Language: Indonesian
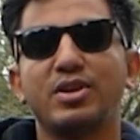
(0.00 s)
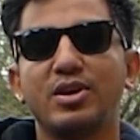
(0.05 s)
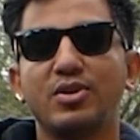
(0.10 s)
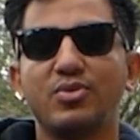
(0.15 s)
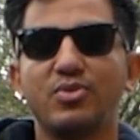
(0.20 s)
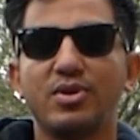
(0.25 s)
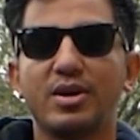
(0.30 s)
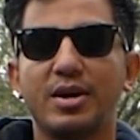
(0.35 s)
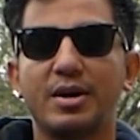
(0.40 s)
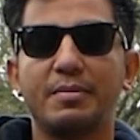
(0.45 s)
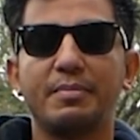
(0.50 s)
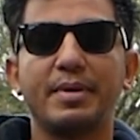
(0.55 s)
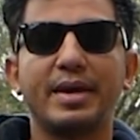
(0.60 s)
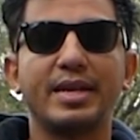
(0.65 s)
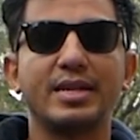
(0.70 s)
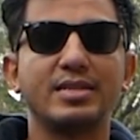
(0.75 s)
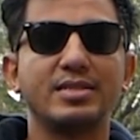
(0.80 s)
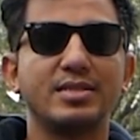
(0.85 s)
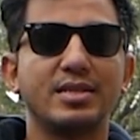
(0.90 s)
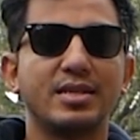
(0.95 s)
udah gue
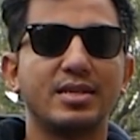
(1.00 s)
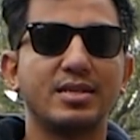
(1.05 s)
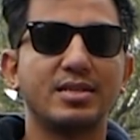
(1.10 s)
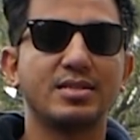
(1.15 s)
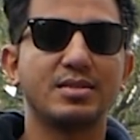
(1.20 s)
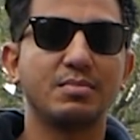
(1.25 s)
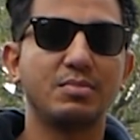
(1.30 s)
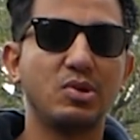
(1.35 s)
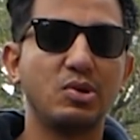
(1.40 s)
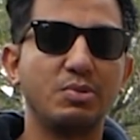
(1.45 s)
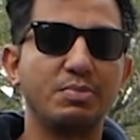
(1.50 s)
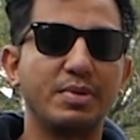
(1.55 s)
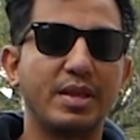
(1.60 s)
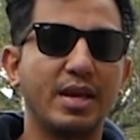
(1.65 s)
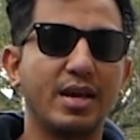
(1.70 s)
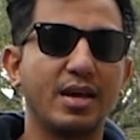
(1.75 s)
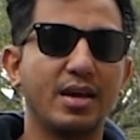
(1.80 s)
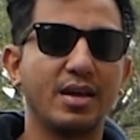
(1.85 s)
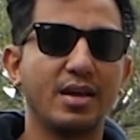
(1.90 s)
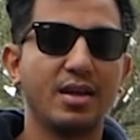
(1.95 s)
mention
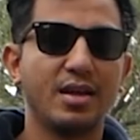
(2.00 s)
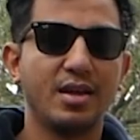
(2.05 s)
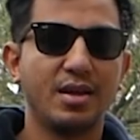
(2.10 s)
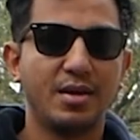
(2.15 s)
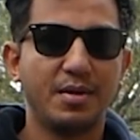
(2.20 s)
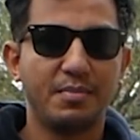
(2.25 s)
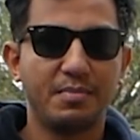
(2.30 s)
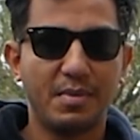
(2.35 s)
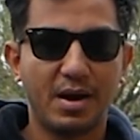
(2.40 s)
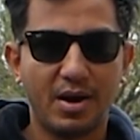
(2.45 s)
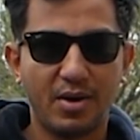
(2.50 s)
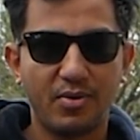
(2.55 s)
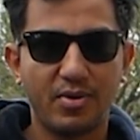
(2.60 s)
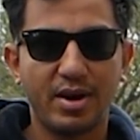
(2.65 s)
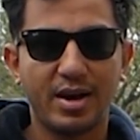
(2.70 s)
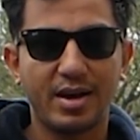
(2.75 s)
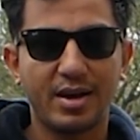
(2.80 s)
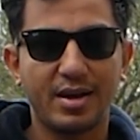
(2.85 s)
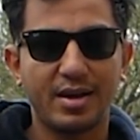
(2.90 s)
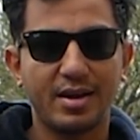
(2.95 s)
sebelumnya
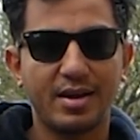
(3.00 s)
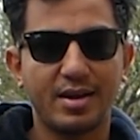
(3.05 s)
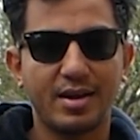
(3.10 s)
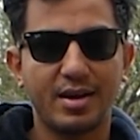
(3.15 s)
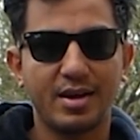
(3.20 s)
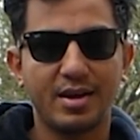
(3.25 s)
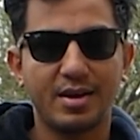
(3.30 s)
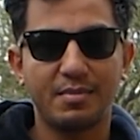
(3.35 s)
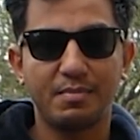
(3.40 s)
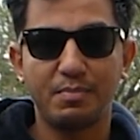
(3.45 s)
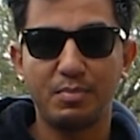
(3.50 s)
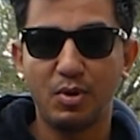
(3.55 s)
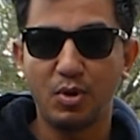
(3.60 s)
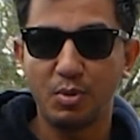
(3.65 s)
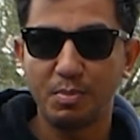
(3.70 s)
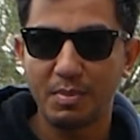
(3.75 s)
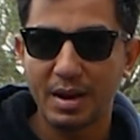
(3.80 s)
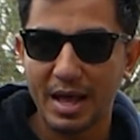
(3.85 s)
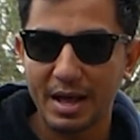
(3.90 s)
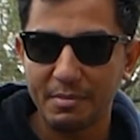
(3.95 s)
bahwa uh,
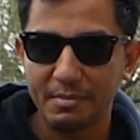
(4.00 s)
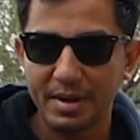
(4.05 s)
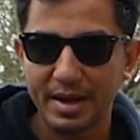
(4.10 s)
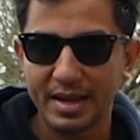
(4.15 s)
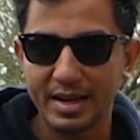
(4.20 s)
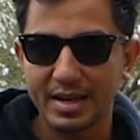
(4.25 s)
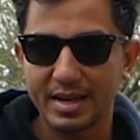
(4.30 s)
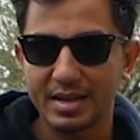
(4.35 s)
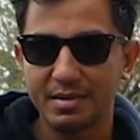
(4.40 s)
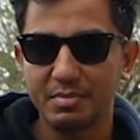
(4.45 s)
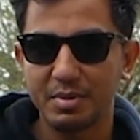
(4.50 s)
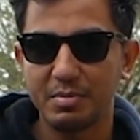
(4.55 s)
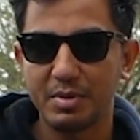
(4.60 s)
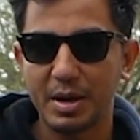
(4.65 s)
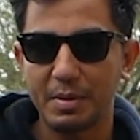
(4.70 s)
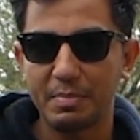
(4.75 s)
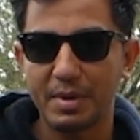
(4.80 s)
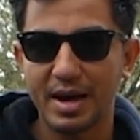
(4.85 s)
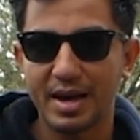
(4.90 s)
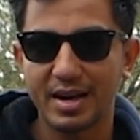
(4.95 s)
belum lama ini
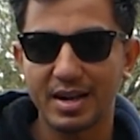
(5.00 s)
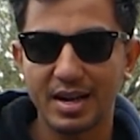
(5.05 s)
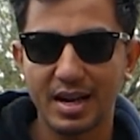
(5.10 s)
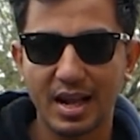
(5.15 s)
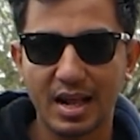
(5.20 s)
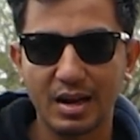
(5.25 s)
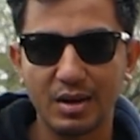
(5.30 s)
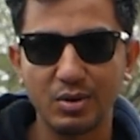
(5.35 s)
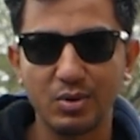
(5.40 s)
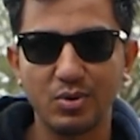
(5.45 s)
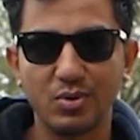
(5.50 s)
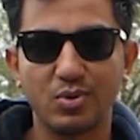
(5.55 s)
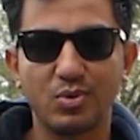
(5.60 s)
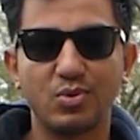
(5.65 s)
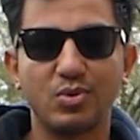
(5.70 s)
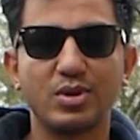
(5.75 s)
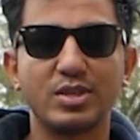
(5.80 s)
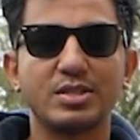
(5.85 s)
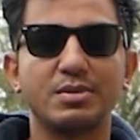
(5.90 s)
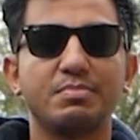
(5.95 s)
beberapa hari lalu
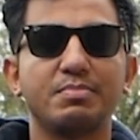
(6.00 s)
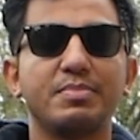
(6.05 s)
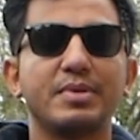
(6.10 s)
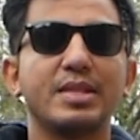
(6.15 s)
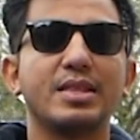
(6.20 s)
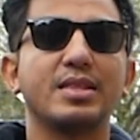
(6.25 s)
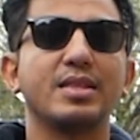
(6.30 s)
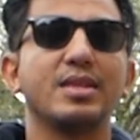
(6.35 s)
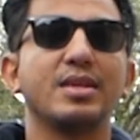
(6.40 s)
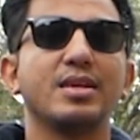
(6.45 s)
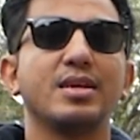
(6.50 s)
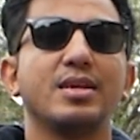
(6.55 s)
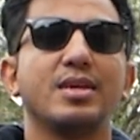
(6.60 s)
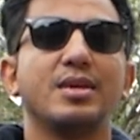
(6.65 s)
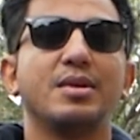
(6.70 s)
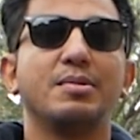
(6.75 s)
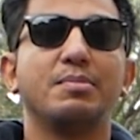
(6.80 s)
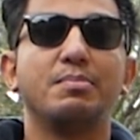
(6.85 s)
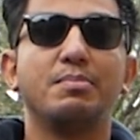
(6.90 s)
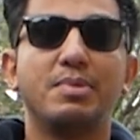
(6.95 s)
gue sempet
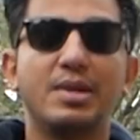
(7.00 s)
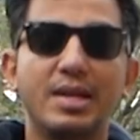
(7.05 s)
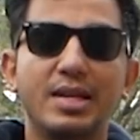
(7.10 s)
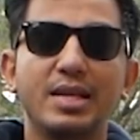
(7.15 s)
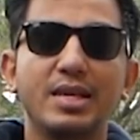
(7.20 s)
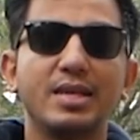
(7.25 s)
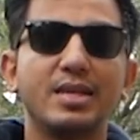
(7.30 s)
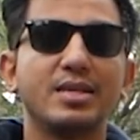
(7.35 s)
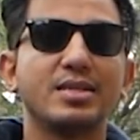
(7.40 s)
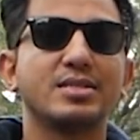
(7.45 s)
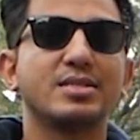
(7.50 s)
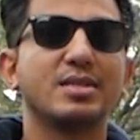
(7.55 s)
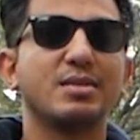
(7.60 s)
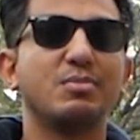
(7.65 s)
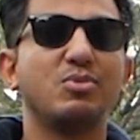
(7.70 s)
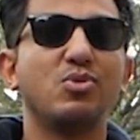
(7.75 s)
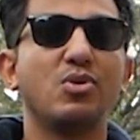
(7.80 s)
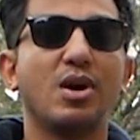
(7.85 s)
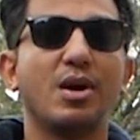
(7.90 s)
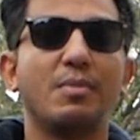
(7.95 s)
beli
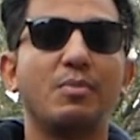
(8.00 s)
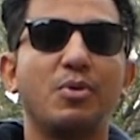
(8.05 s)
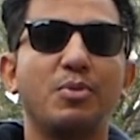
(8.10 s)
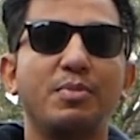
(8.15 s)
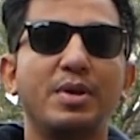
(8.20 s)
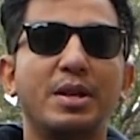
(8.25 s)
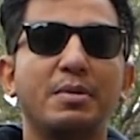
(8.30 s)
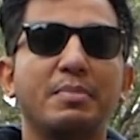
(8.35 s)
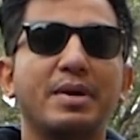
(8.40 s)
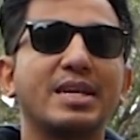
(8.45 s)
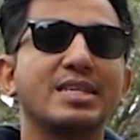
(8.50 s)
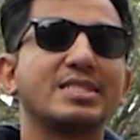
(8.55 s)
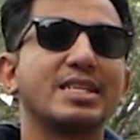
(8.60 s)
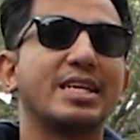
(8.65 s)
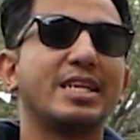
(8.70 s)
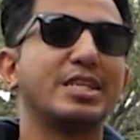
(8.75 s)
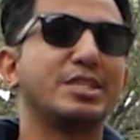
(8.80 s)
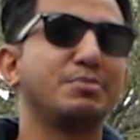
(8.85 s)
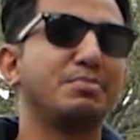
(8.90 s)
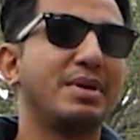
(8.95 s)
sebuah mobil
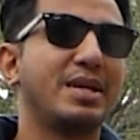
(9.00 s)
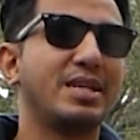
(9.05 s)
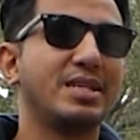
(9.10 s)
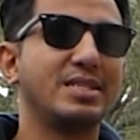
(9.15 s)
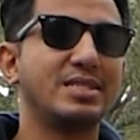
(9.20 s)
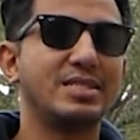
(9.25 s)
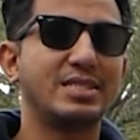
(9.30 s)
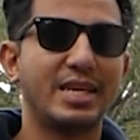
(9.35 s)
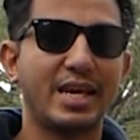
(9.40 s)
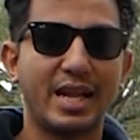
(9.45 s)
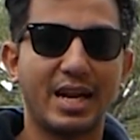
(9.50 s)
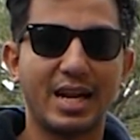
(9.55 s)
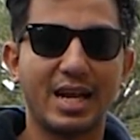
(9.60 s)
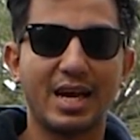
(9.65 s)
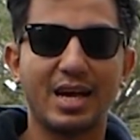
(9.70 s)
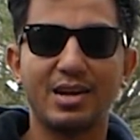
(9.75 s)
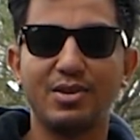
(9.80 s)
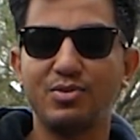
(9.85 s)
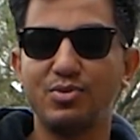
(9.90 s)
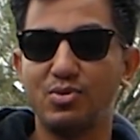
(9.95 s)
Mercedes-Benz
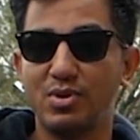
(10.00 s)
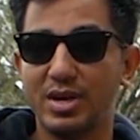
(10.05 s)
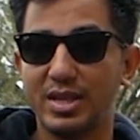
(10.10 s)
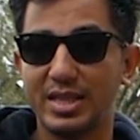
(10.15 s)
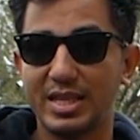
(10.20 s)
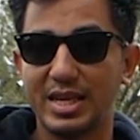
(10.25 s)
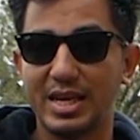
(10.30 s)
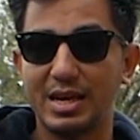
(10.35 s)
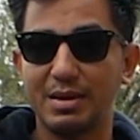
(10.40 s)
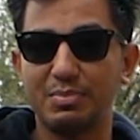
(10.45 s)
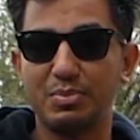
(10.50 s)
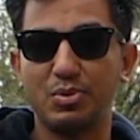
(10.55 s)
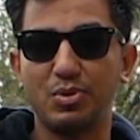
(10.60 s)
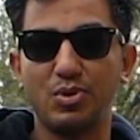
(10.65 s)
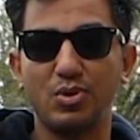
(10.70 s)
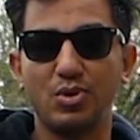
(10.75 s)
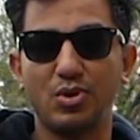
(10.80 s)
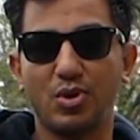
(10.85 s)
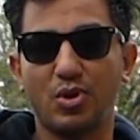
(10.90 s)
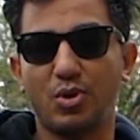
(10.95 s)
CLK 230
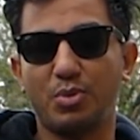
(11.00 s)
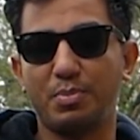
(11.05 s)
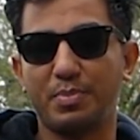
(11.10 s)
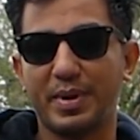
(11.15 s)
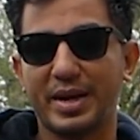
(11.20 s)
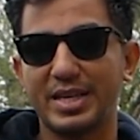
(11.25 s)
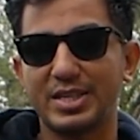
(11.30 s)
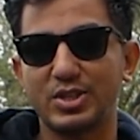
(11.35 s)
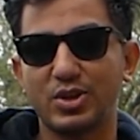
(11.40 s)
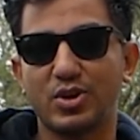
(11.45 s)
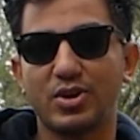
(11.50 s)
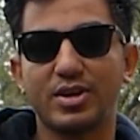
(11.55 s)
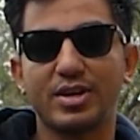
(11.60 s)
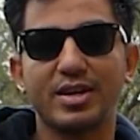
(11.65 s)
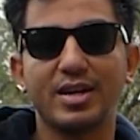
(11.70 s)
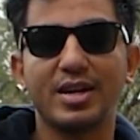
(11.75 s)
kompresor